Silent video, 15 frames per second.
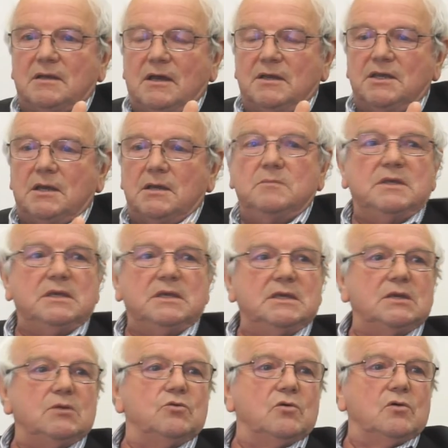Yaimi, il y
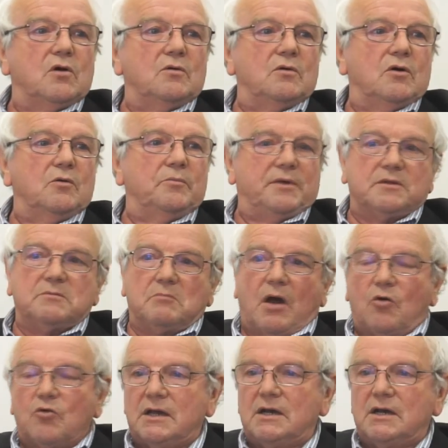a eu un, peintre
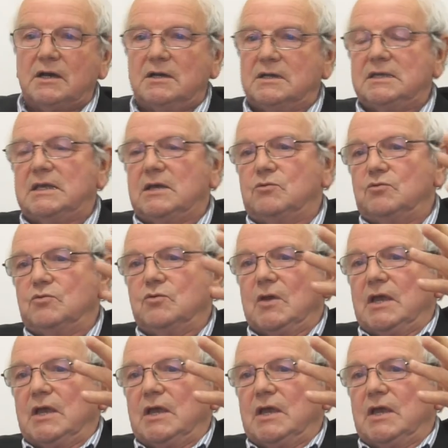marocain, il y a eu...